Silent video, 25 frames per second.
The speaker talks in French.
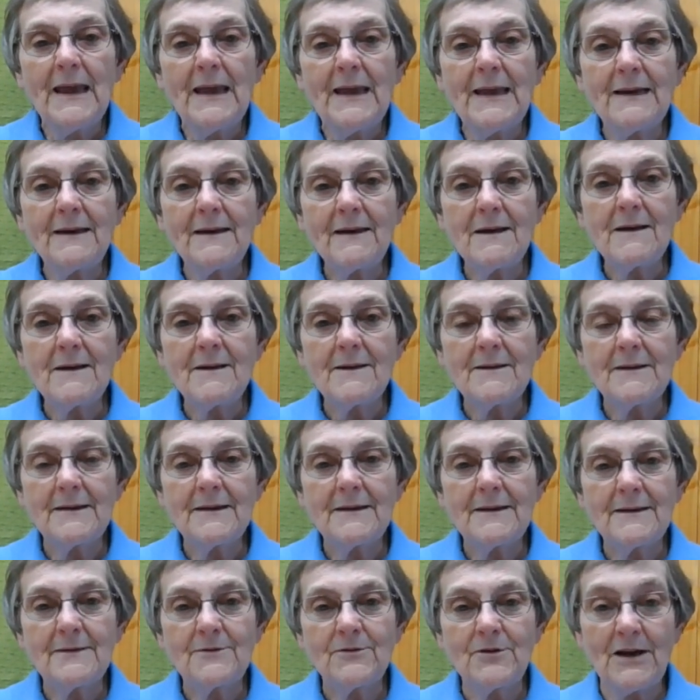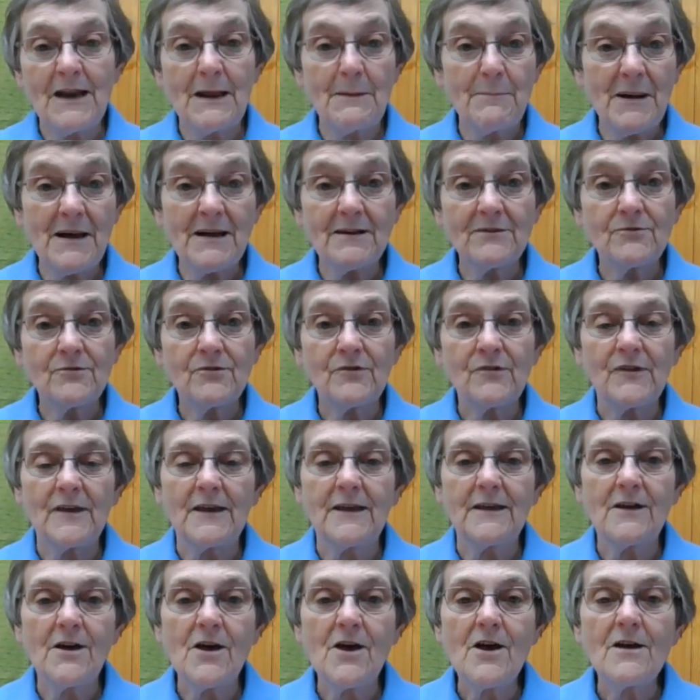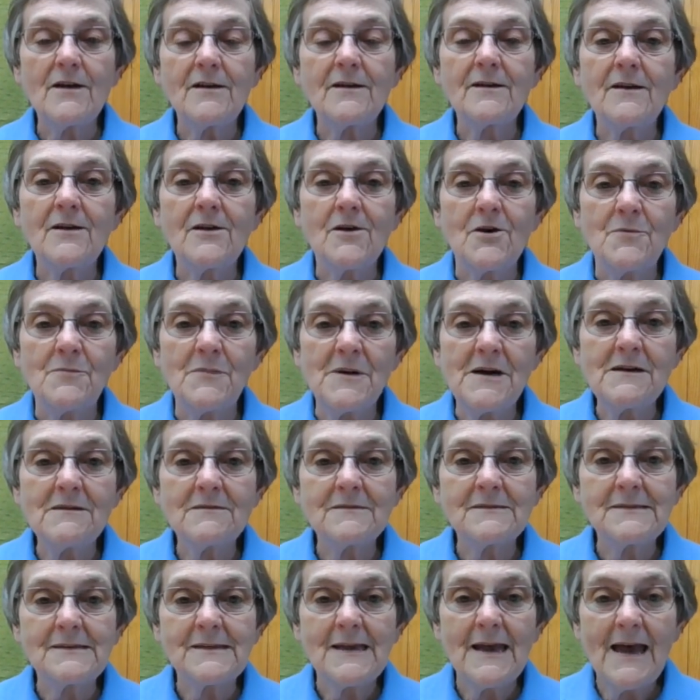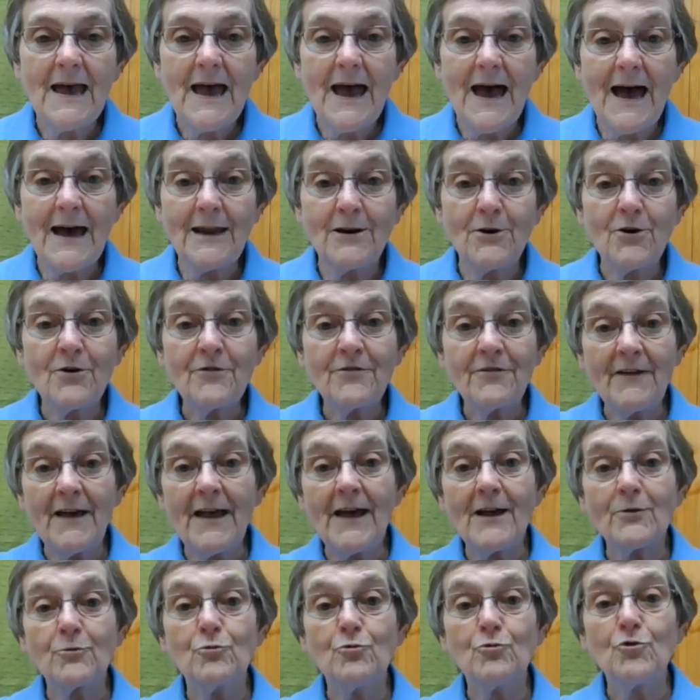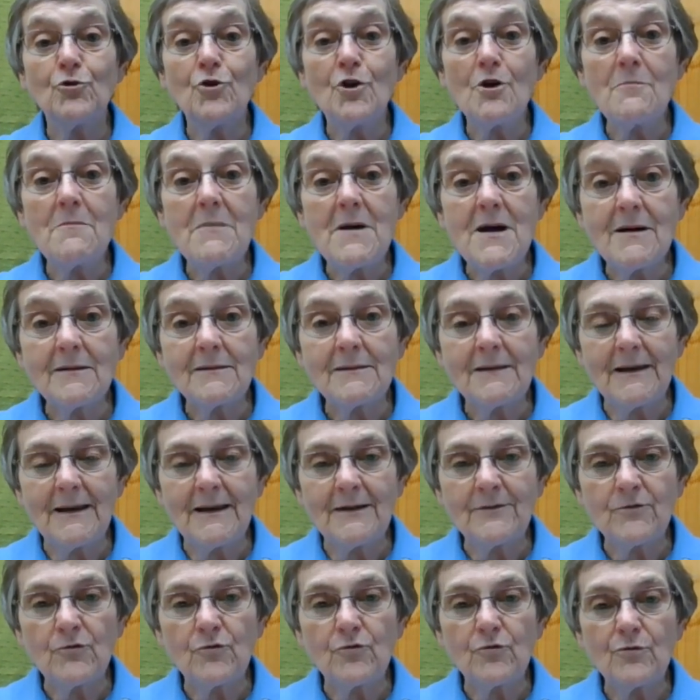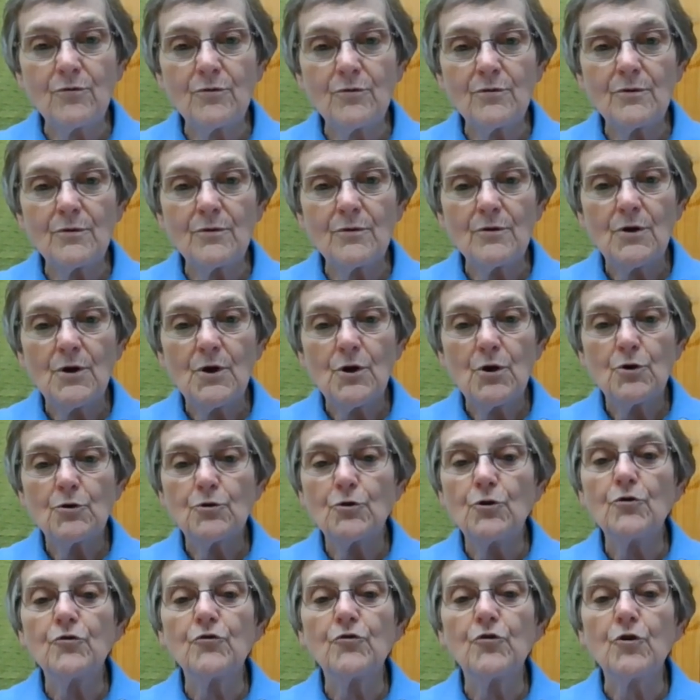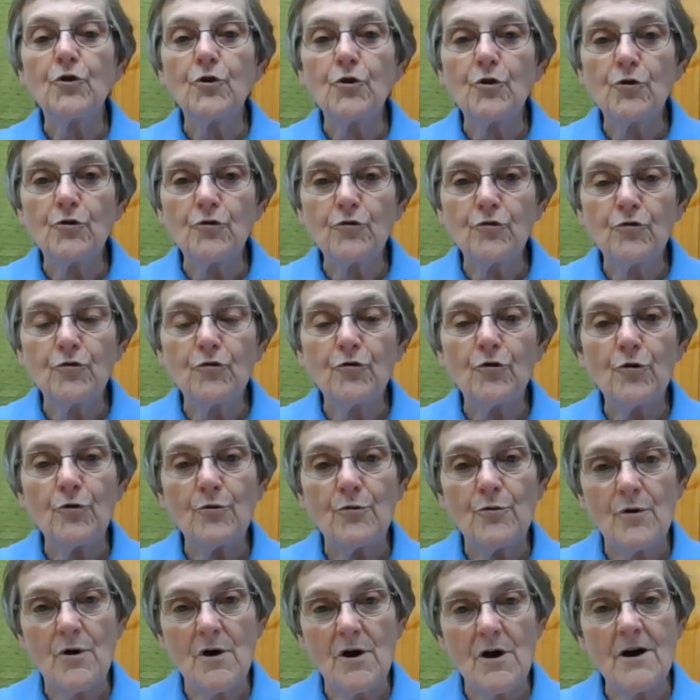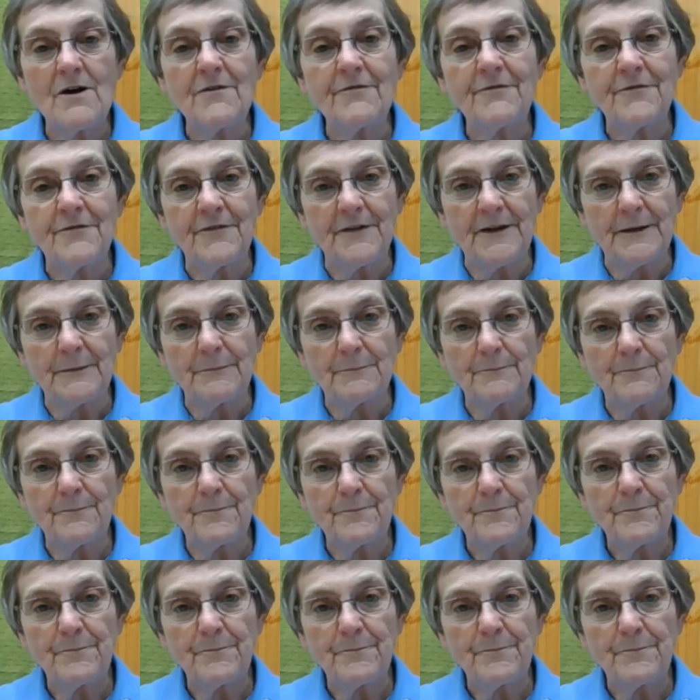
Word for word: Et là, de la part du Seigneur, il commence à leur faire une nomenclature de ce que Dieu a fait.